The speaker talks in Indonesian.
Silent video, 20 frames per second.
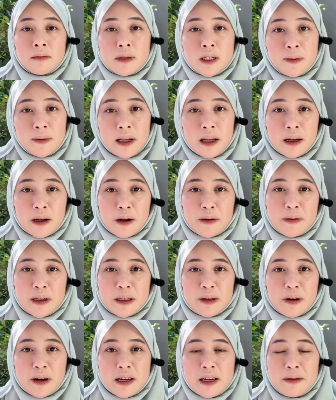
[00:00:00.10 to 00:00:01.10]

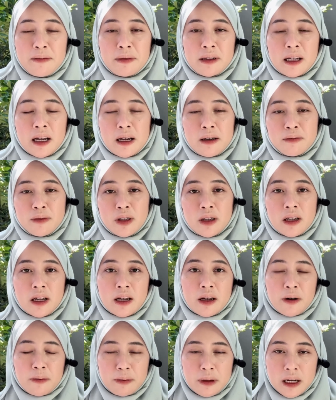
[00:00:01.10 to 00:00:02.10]
Bismillahirrahmanirrahim.
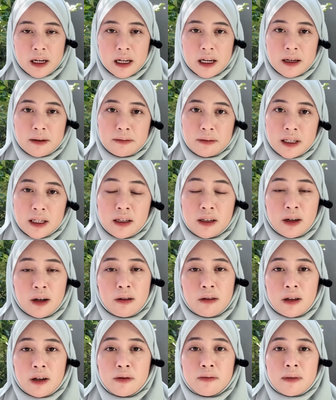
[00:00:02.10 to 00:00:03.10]
Alhamdulillahirabbil alamin.
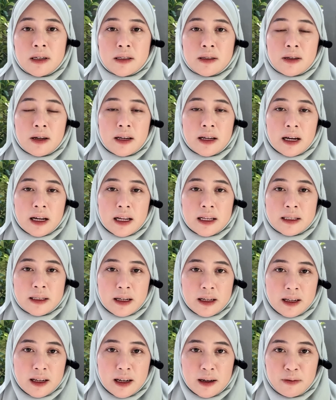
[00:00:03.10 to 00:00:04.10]
Allahumma shalli ala
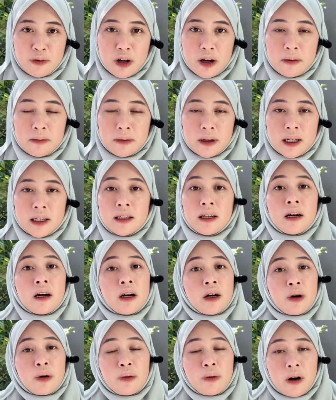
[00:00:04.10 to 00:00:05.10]
Sayidina Muhammad
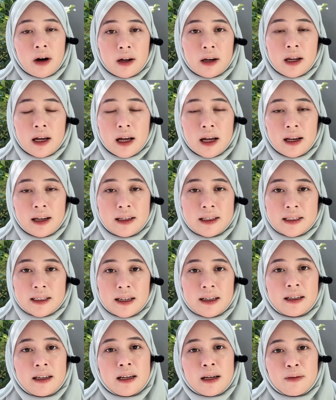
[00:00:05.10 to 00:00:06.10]
Waalaikumsalam
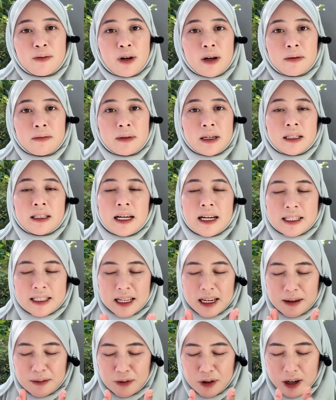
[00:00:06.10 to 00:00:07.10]
Sayyidina Muhammad
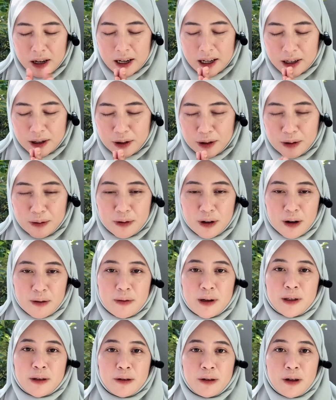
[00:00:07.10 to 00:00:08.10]
Assalamualaikum
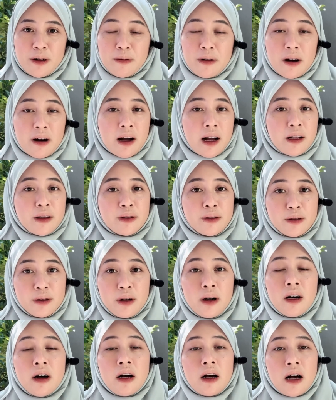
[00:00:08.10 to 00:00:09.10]
warahmatullahi
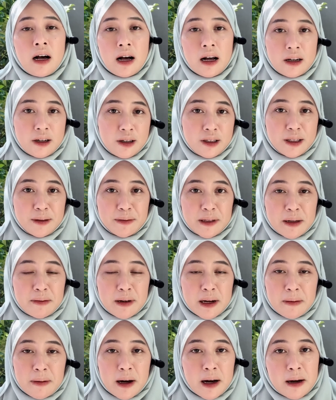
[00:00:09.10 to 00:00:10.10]
wabarakatuh Halo
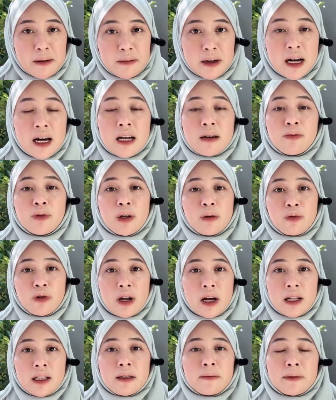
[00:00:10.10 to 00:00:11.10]
teman-teman apa kabar?
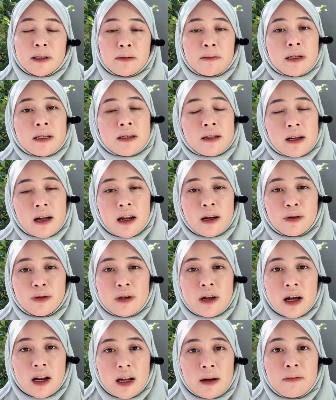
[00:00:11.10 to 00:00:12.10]
Mudah-mudahan teman-teman selalu
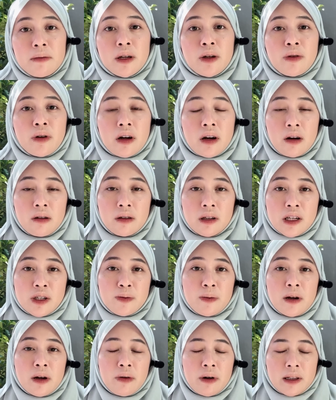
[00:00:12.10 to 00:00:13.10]
dalam lindungan Allah
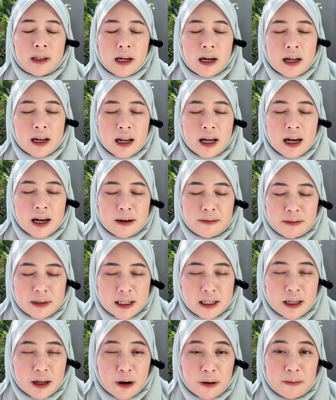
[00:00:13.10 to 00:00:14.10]
subhanahu wa ta'ala
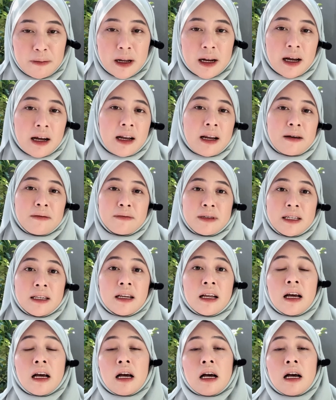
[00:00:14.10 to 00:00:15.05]
Amin ya rabbal alamin